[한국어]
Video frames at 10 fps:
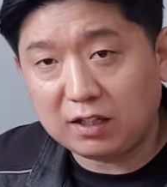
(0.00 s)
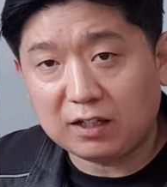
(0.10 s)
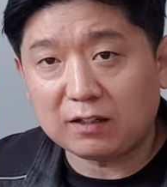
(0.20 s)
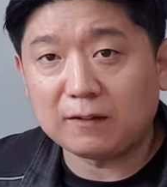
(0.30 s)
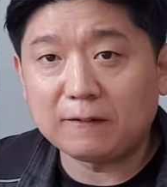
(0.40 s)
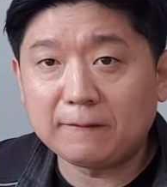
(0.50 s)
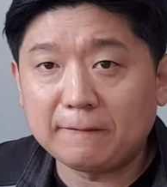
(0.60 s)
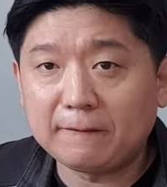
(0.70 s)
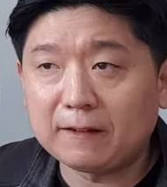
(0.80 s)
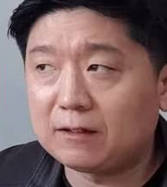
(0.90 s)
게
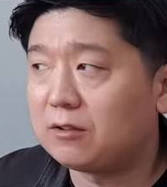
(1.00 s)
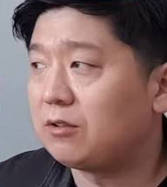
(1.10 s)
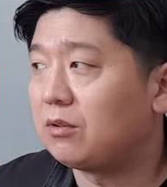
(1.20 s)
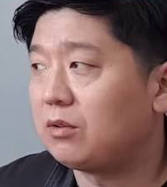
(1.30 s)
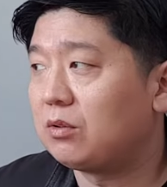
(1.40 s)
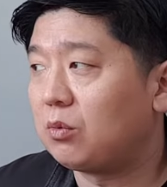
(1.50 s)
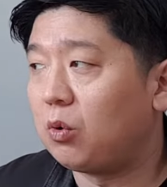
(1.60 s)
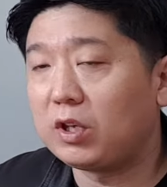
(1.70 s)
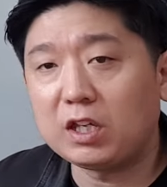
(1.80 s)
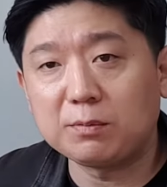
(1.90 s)
이게
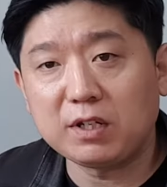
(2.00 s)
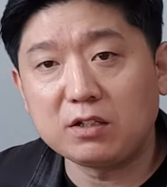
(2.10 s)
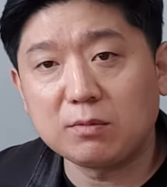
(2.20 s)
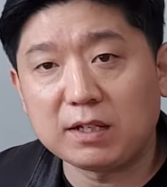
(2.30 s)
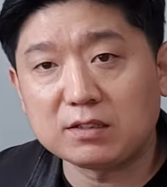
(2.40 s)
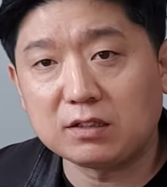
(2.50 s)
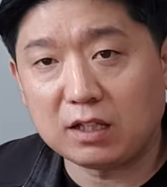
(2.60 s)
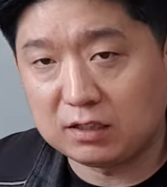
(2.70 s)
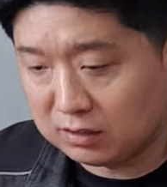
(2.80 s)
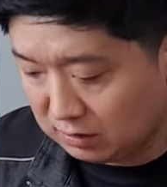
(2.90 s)
고객 입장에서 봤을
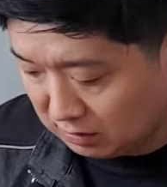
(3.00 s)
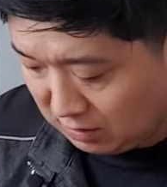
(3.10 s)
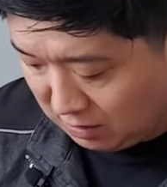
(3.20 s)
때는